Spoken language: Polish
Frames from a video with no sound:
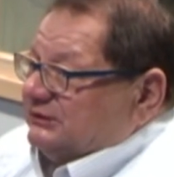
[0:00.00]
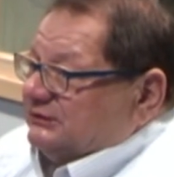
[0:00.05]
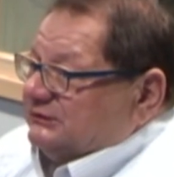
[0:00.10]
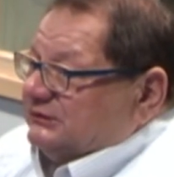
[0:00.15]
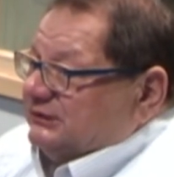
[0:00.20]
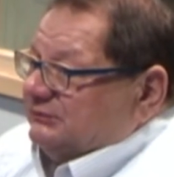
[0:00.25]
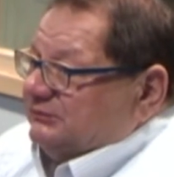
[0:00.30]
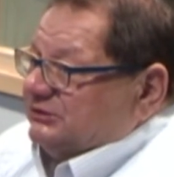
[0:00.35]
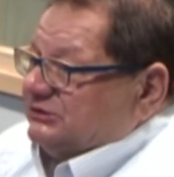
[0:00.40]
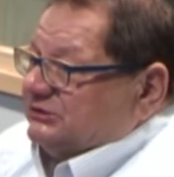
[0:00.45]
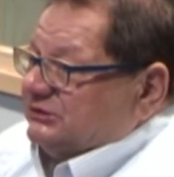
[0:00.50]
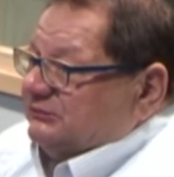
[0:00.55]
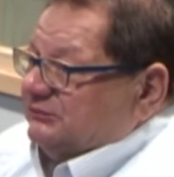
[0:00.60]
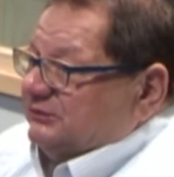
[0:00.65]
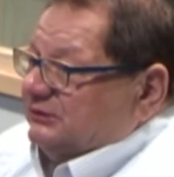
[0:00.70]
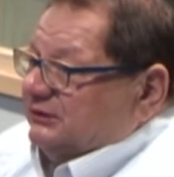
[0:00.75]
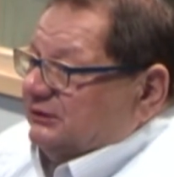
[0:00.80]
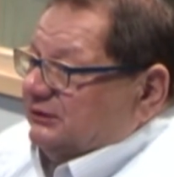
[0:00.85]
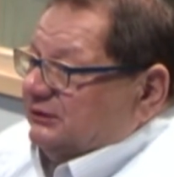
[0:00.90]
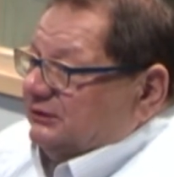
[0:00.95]
sam
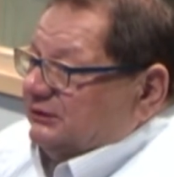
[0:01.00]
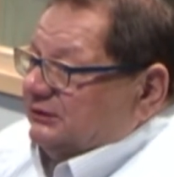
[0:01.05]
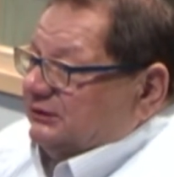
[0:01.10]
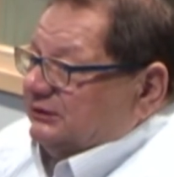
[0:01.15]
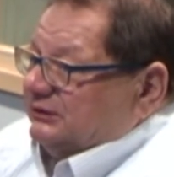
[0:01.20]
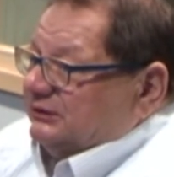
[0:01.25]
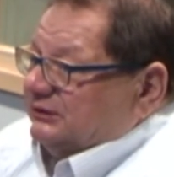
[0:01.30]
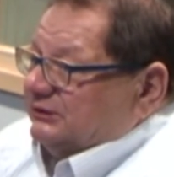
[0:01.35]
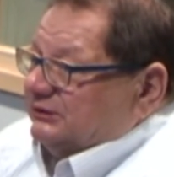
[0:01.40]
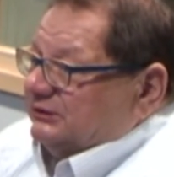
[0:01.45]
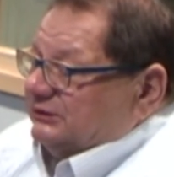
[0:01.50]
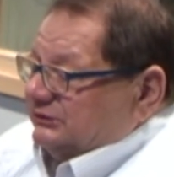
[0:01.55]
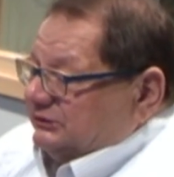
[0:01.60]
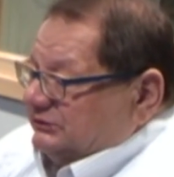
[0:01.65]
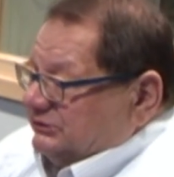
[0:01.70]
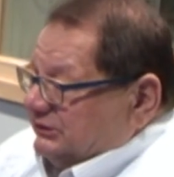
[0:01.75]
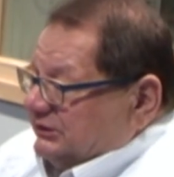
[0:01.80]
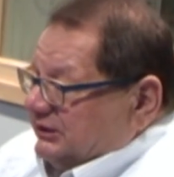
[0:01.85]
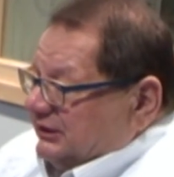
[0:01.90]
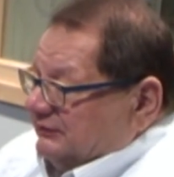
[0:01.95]
jestem e,
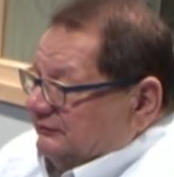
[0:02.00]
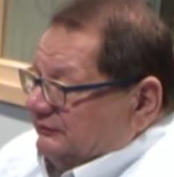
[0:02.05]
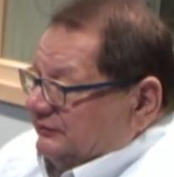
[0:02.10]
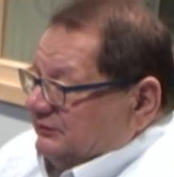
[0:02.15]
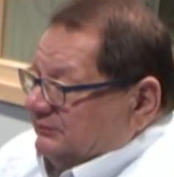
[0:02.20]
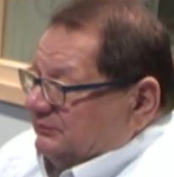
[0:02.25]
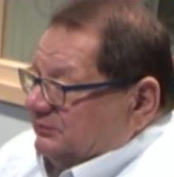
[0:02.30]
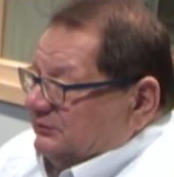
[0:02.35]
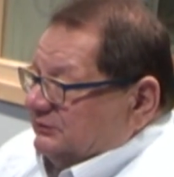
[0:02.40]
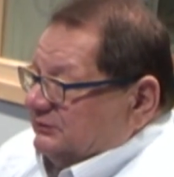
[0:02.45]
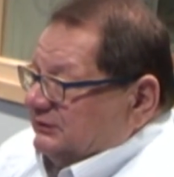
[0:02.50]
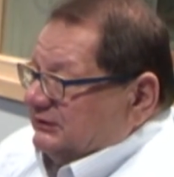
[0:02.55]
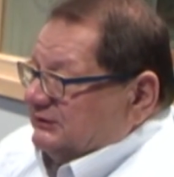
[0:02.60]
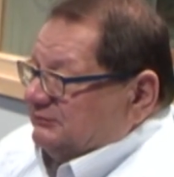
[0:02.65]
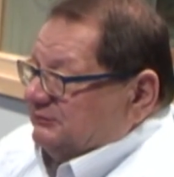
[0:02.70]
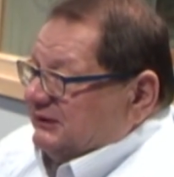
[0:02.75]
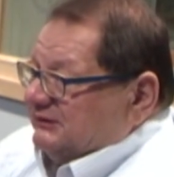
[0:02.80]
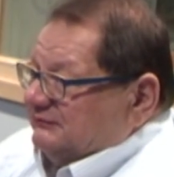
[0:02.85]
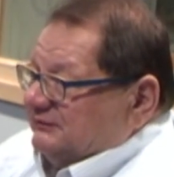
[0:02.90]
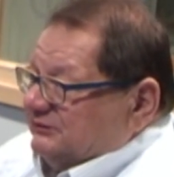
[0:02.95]
ciekawy, bo ta
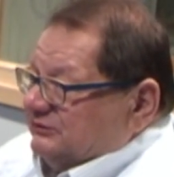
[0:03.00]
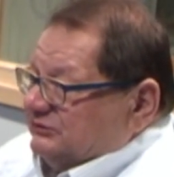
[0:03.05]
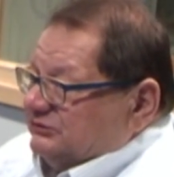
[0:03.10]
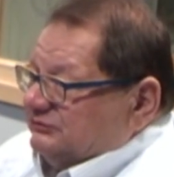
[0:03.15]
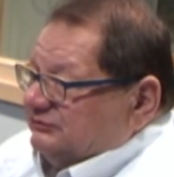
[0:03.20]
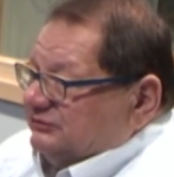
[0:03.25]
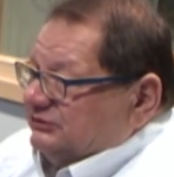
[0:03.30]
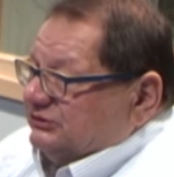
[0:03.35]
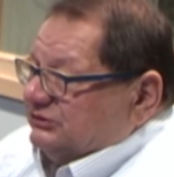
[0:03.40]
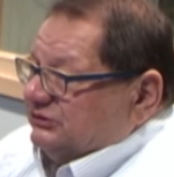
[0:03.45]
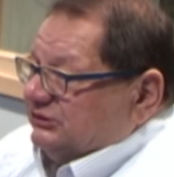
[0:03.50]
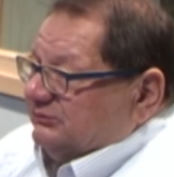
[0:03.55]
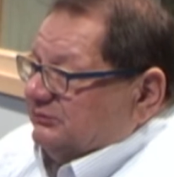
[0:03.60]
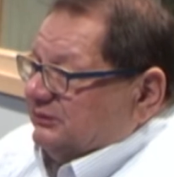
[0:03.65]
sprawa oczywiście